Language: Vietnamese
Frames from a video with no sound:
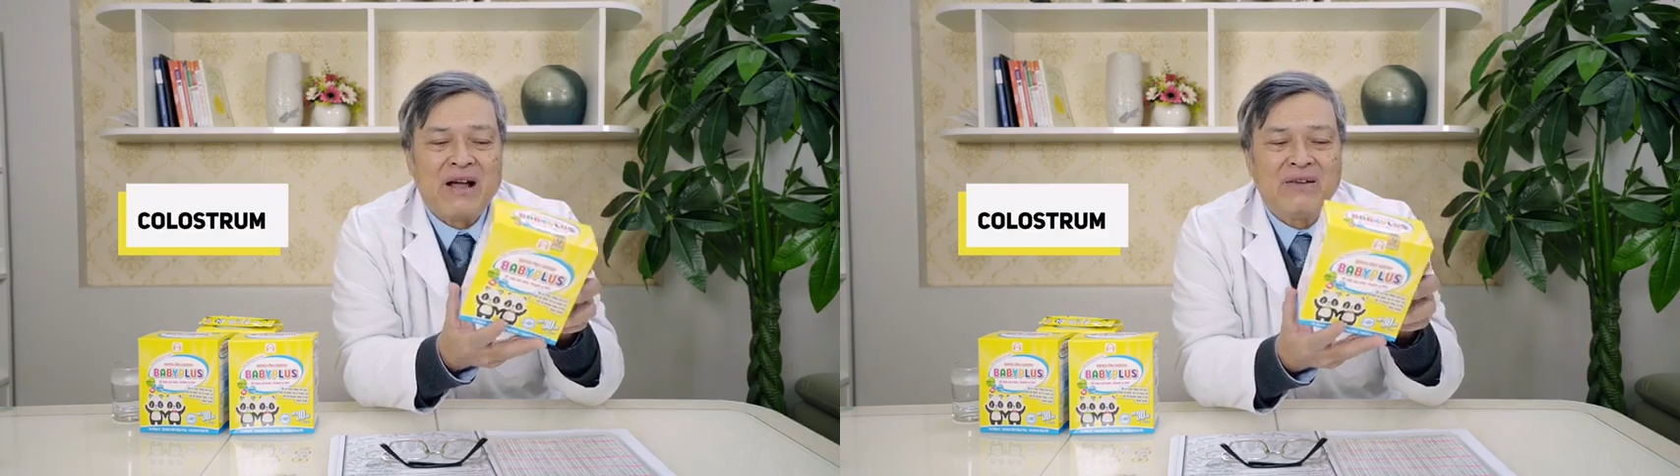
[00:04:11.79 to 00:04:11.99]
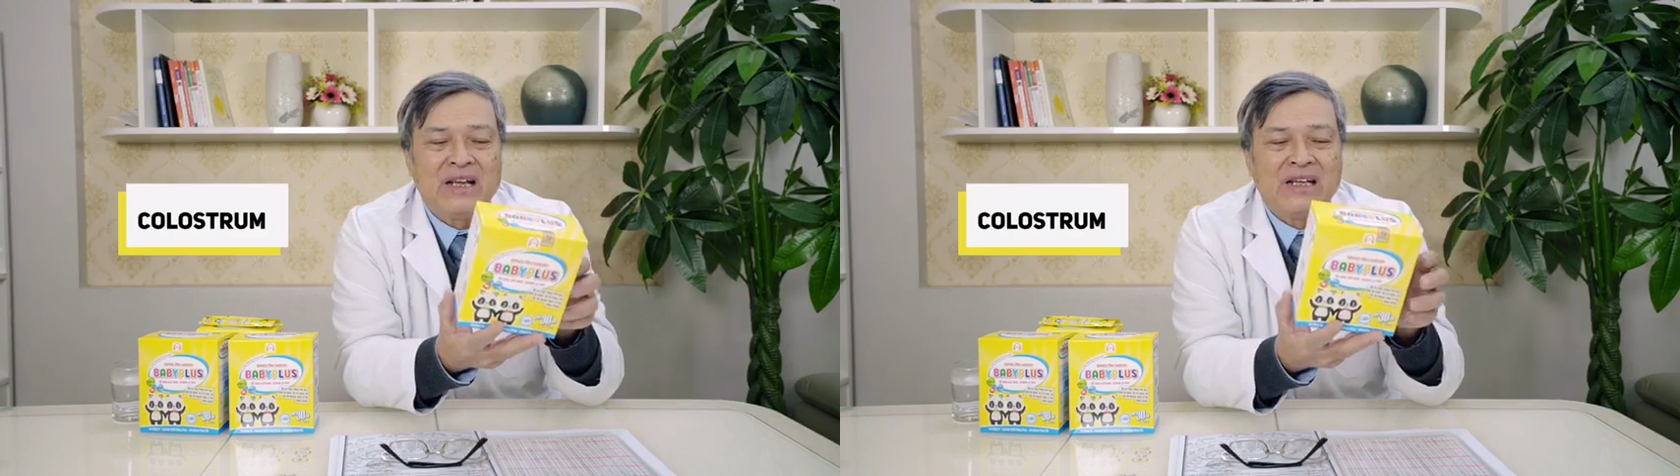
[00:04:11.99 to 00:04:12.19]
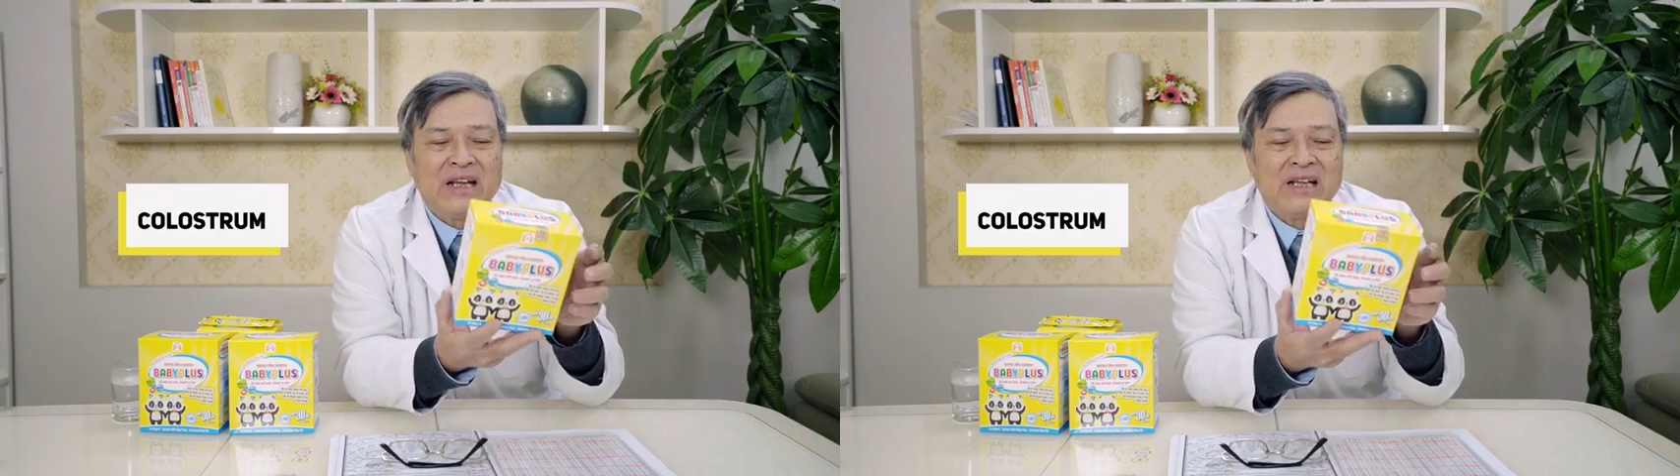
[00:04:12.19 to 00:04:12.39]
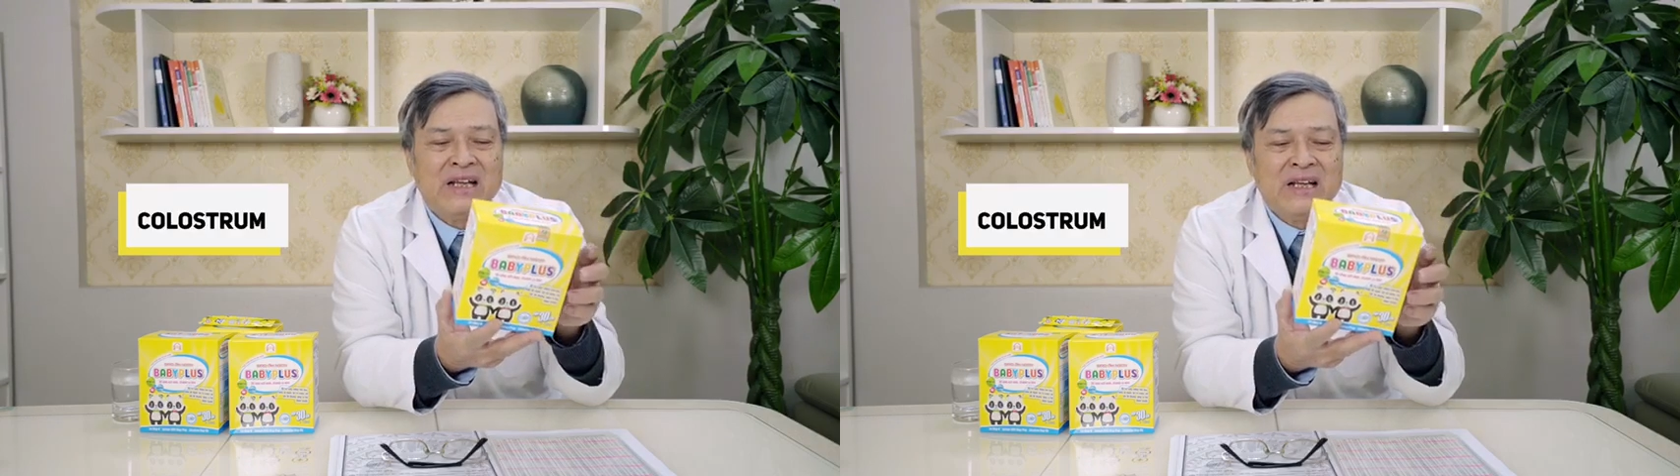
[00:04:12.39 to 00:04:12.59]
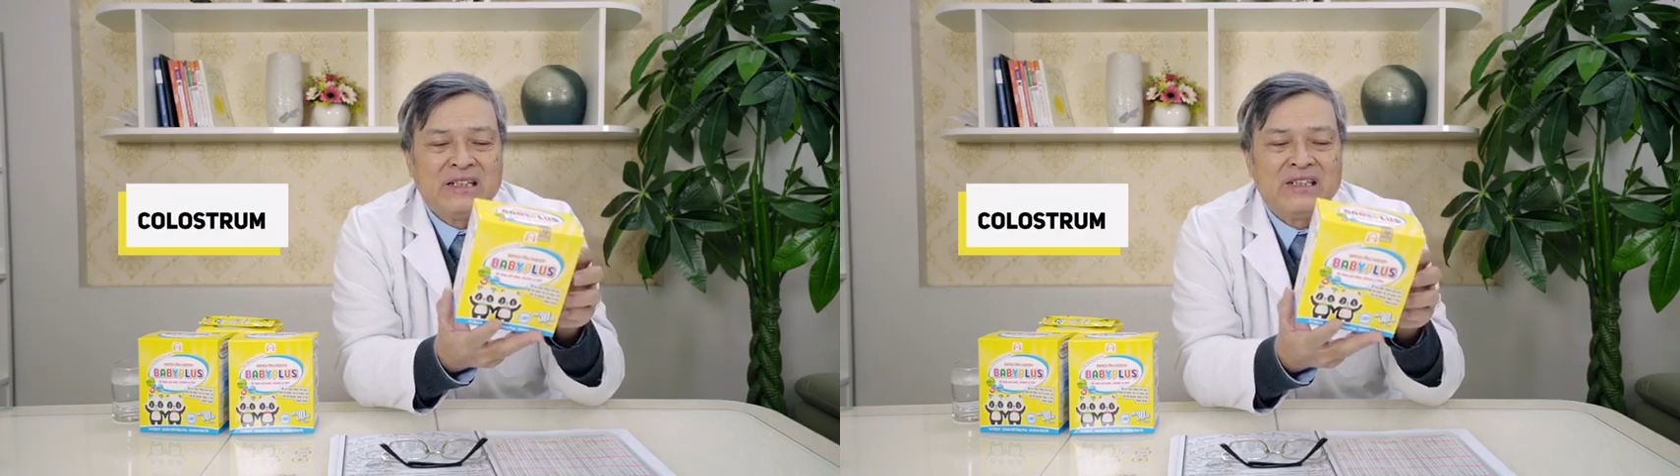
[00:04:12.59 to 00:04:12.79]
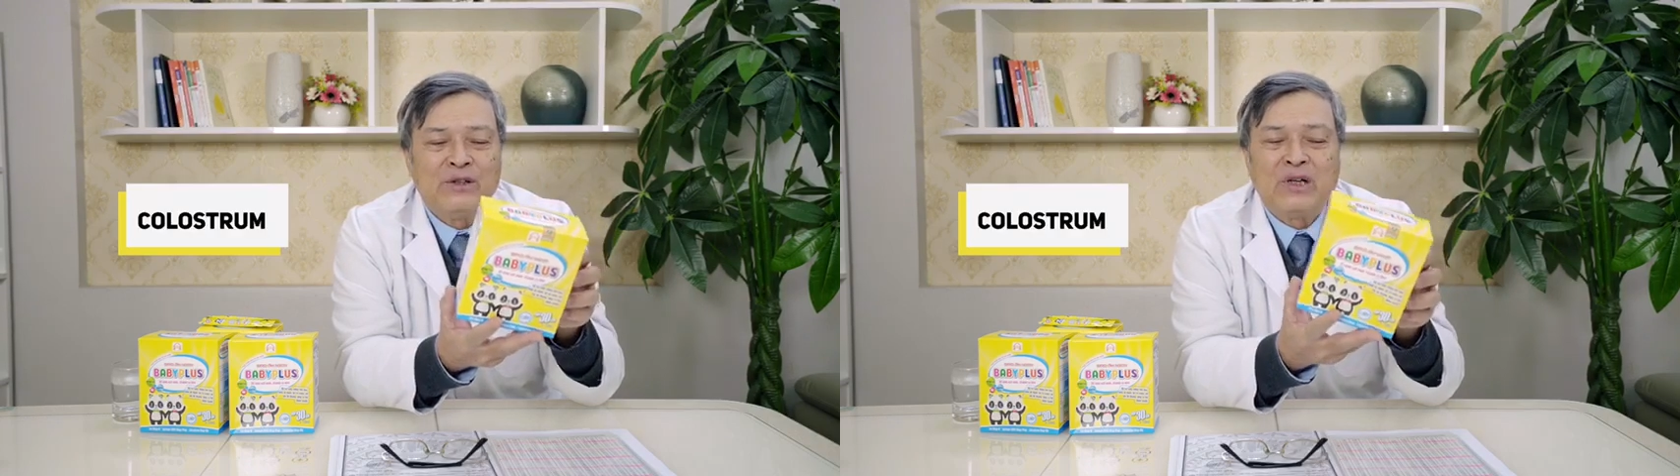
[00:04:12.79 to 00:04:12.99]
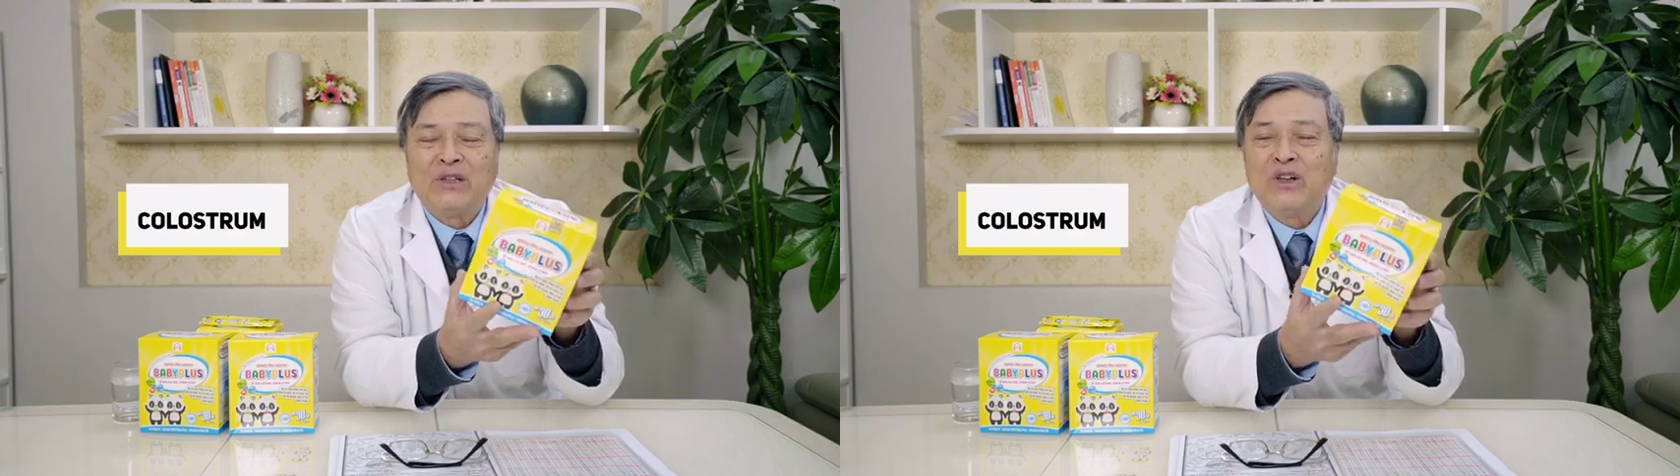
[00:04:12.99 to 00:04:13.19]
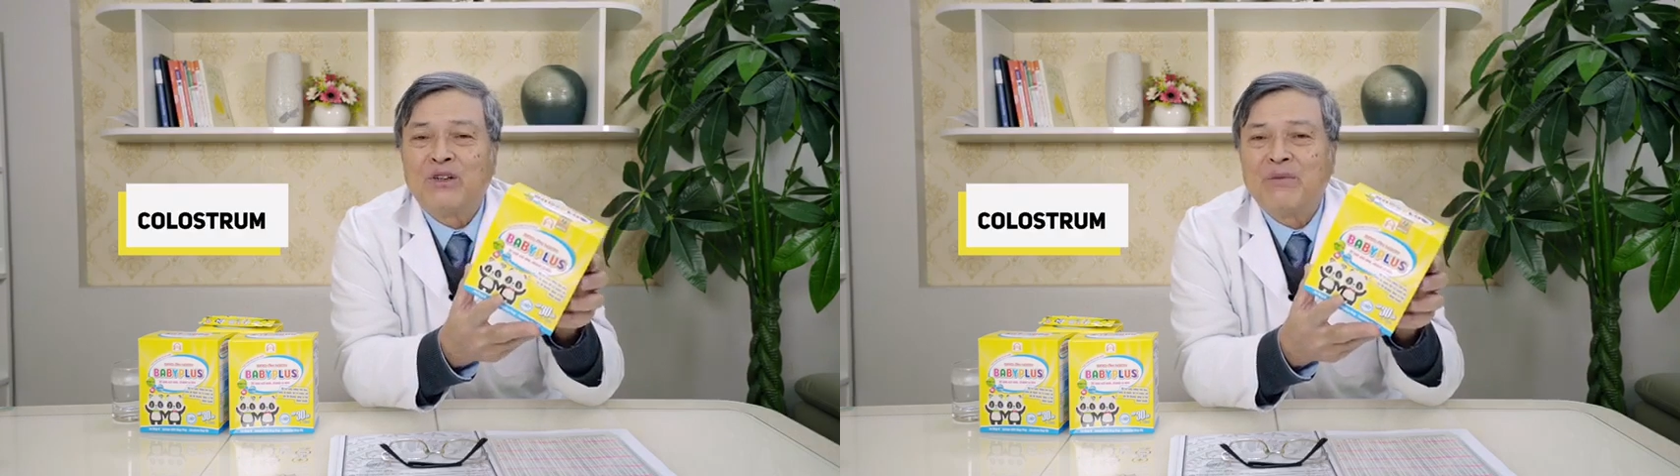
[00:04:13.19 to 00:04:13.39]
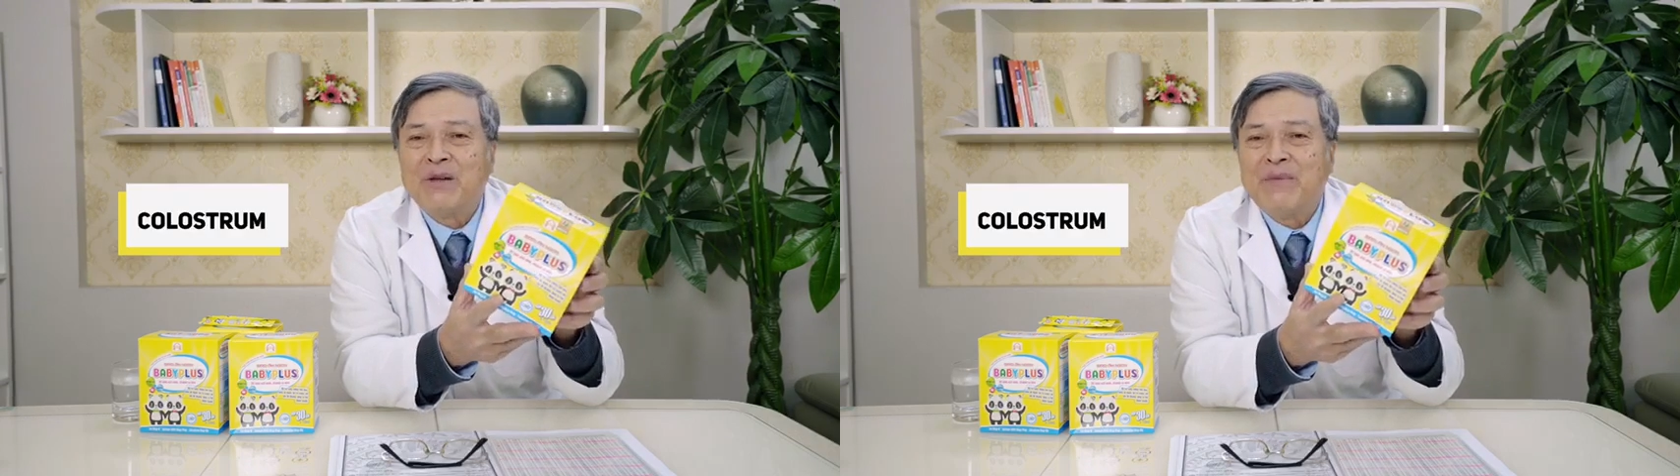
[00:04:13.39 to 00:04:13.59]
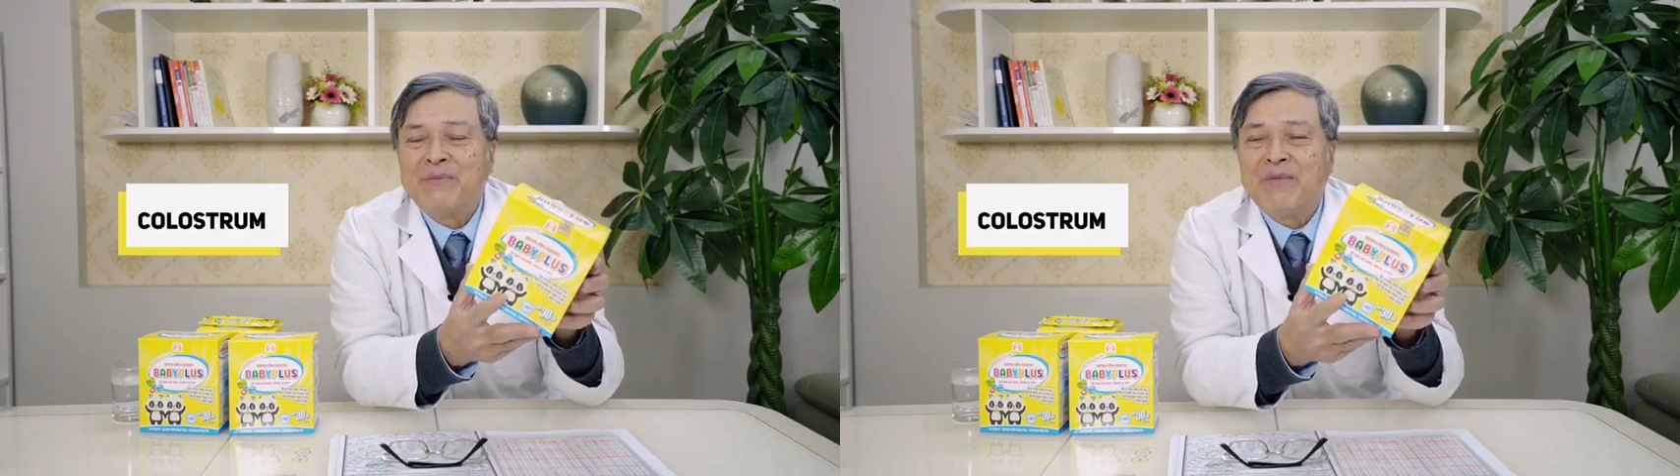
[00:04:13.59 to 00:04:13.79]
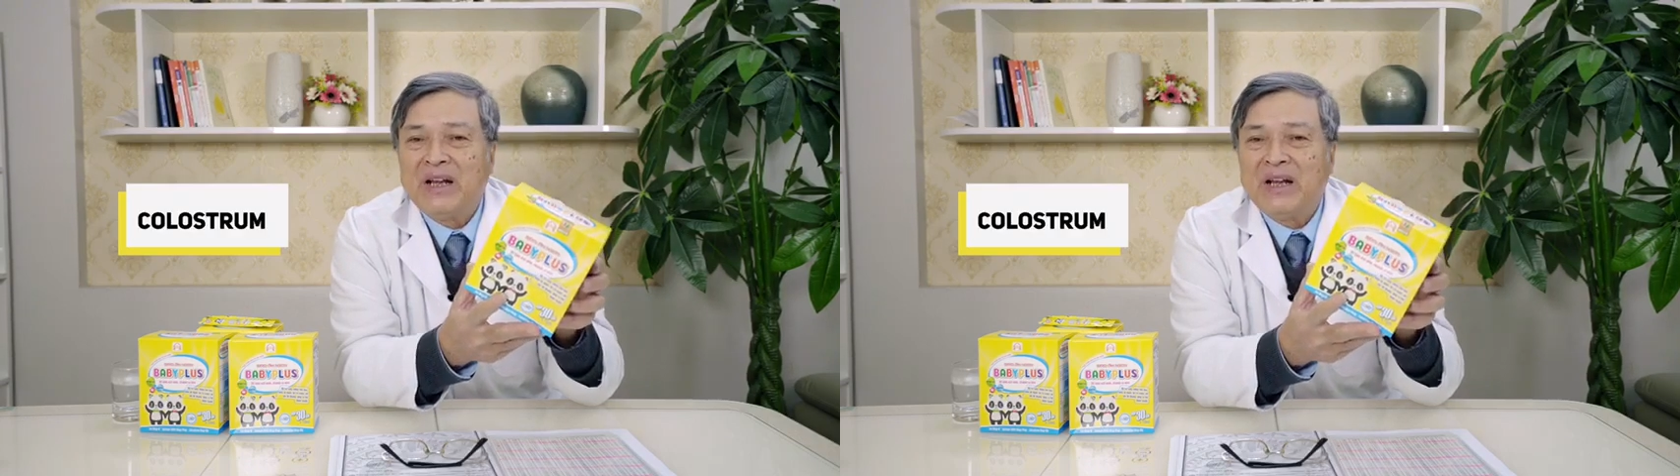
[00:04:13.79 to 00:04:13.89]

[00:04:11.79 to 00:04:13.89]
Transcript: tạo nên cái cereal ngon baby